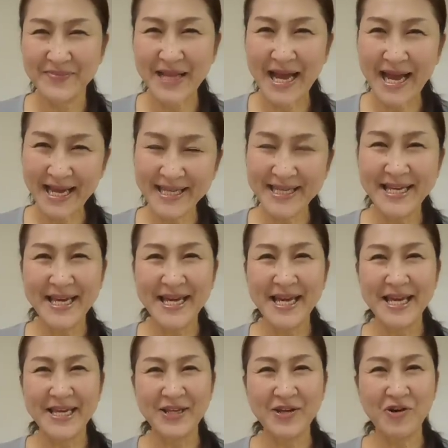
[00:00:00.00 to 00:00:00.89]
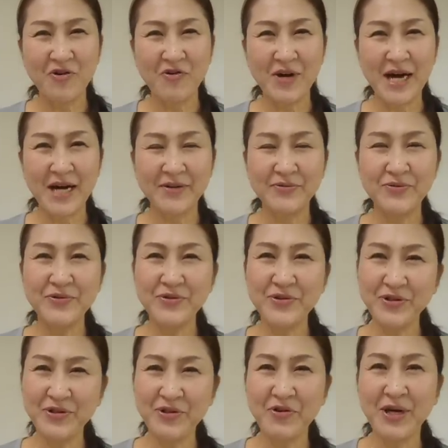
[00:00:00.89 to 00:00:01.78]
はい今日は風
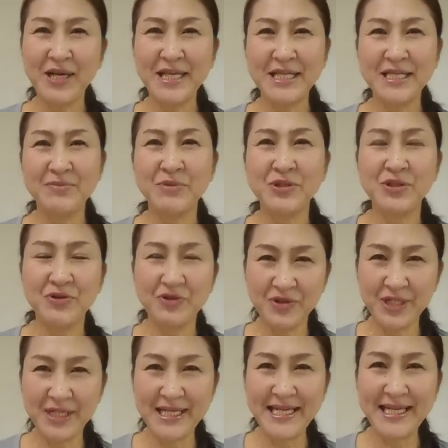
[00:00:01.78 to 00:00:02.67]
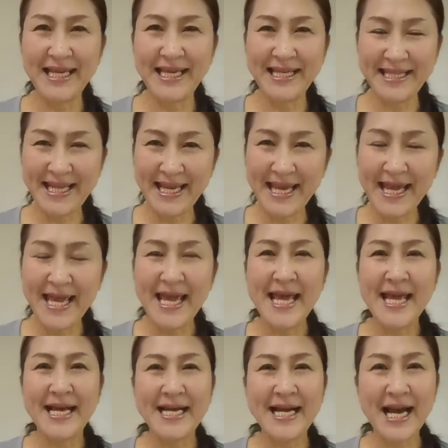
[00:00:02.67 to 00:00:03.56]
水のお話も少し入れて
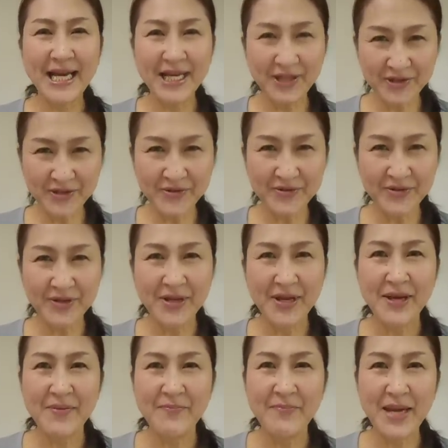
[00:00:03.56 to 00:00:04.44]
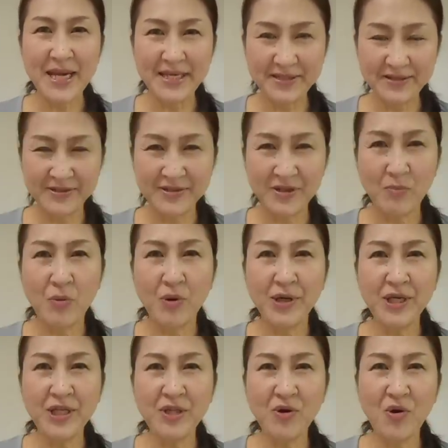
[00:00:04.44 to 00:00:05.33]
開運メイクの
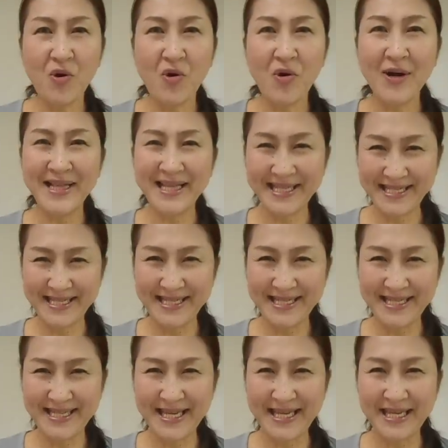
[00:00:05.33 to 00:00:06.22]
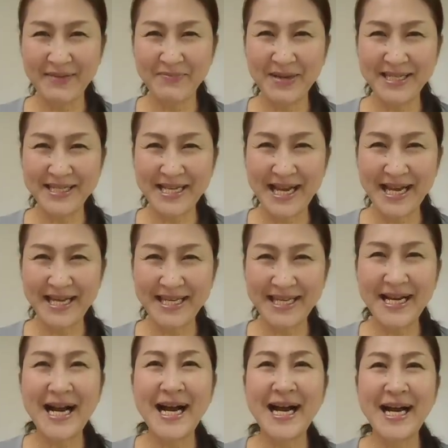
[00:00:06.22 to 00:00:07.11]
ポイントをお話ししていきましたい
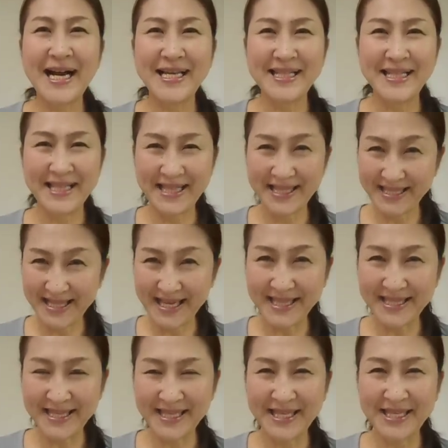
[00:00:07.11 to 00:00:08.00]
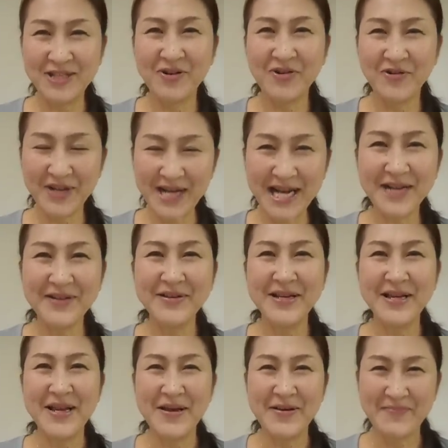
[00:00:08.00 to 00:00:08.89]
かがだったでしょうか
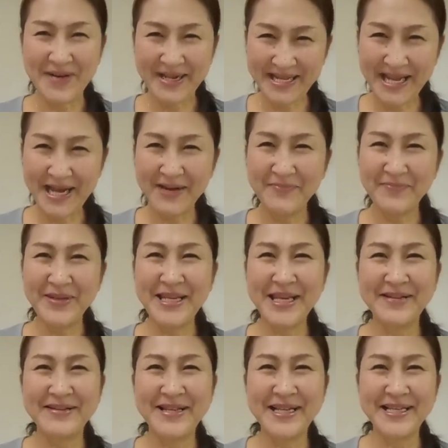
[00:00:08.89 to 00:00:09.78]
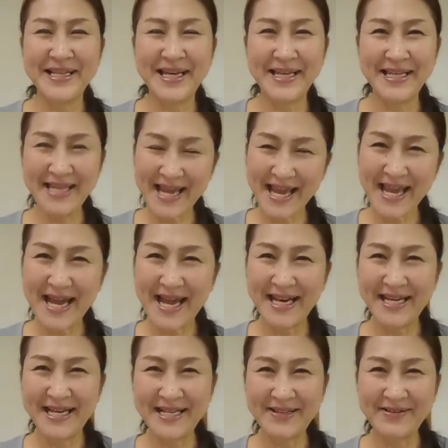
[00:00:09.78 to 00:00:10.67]
また見てくださいねあ
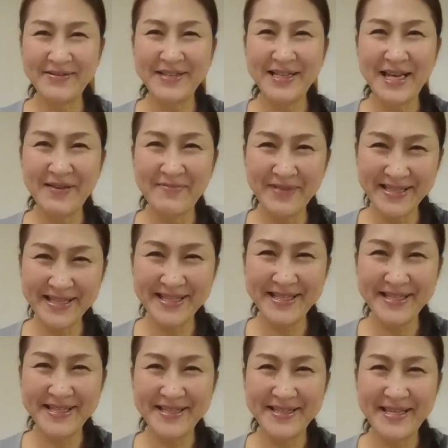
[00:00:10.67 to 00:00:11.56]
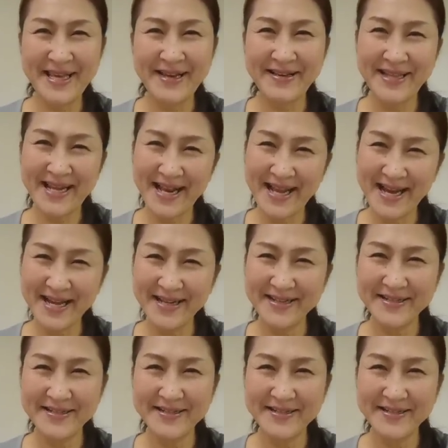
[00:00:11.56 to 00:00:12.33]
りがとうございますさようなら